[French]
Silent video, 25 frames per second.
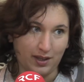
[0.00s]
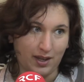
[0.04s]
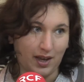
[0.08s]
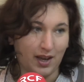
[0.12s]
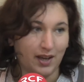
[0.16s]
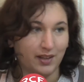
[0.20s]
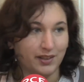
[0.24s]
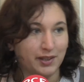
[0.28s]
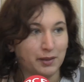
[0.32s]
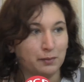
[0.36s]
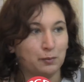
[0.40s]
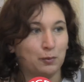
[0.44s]

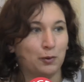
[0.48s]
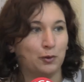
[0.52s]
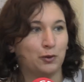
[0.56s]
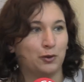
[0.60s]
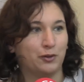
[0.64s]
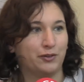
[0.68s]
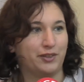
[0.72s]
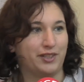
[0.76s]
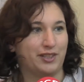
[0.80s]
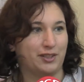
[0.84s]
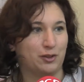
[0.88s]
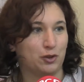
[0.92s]

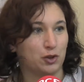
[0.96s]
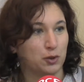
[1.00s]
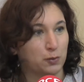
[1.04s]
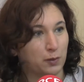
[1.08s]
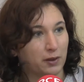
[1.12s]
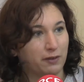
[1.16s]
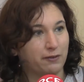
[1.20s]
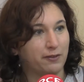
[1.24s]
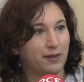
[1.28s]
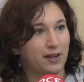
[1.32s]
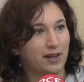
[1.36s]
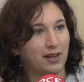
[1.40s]
indépendantiste. Je
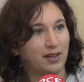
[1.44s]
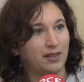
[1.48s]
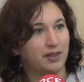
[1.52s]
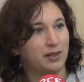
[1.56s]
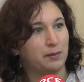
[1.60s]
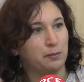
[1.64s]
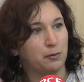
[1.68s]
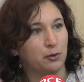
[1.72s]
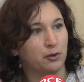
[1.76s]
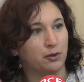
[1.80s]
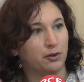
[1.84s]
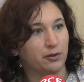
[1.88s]
préfère
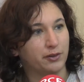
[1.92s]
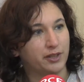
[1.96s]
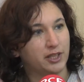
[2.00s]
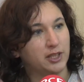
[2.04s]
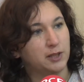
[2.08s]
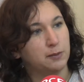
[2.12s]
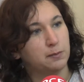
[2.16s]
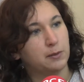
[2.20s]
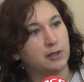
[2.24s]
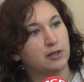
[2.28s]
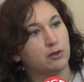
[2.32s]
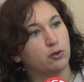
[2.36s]

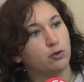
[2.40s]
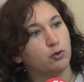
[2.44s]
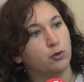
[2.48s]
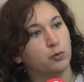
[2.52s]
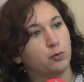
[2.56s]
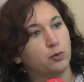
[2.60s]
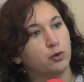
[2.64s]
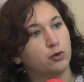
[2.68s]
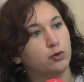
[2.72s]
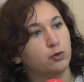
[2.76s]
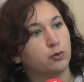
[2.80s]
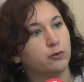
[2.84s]
indépendantiste parce que le
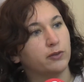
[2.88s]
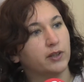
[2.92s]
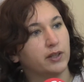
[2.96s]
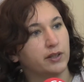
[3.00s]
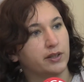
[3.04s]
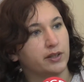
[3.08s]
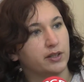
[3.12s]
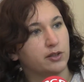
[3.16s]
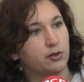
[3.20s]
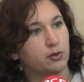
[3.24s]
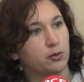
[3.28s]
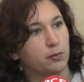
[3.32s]
mot
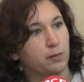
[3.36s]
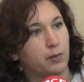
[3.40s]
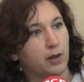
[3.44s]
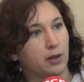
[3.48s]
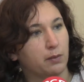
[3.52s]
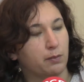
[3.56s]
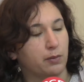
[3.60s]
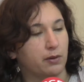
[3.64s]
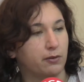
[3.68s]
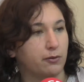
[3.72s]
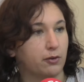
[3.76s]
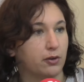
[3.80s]
souverainiste ne
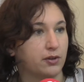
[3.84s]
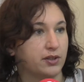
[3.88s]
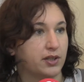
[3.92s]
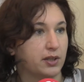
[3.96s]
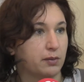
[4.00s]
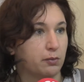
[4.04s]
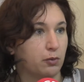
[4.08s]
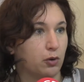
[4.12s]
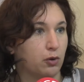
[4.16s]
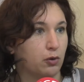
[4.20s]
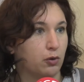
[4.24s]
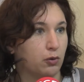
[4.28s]
parle pas
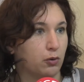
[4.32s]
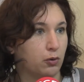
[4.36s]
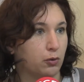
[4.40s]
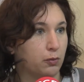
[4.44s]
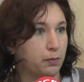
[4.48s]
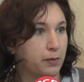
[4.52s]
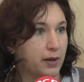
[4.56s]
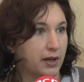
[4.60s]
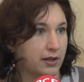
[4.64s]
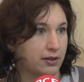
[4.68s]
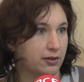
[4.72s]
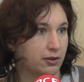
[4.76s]
forcément
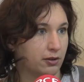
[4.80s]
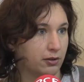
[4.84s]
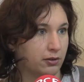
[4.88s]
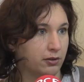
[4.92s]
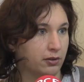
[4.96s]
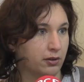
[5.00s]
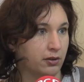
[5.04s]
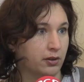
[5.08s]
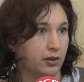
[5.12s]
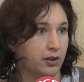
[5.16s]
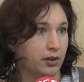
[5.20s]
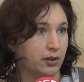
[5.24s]
aux
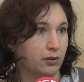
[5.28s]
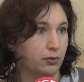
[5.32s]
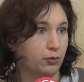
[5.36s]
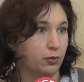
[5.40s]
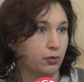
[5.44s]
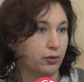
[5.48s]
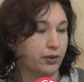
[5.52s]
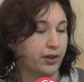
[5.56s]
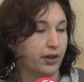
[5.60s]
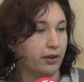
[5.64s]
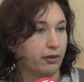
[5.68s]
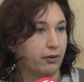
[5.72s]
personnes.
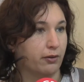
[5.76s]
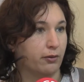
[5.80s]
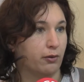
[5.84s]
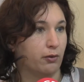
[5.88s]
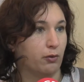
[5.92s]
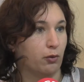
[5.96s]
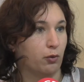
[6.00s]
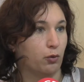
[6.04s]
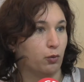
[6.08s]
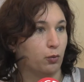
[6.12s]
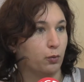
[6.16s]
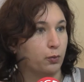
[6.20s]
Donc
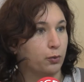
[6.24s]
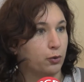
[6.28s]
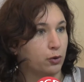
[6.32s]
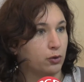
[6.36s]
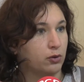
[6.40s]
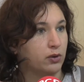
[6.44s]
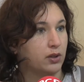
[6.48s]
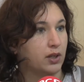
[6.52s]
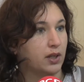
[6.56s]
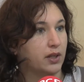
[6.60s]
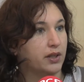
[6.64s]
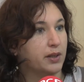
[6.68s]
euh, on
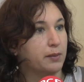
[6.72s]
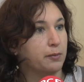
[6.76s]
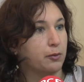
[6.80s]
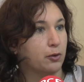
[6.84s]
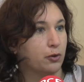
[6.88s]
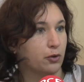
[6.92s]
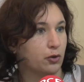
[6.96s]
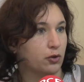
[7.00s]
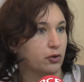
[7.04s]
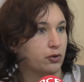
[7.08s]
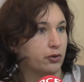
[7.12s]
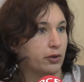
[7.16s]
prône
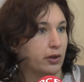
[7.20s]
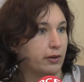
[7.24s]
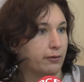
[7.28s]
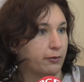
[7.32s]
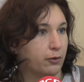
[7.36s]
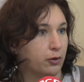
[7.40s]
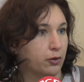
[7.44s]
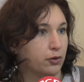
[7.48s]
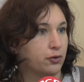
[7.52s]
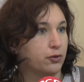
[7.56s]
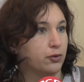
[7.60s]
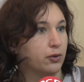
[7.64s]
l'indépendance de la
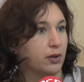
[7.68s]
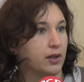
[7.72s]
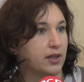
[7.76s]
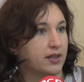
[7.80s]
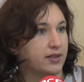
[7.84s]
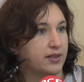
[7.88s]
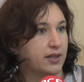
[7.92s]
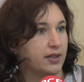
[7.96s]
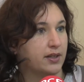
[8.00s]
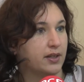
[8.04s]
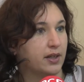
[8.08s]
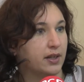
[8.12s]
France sur la scène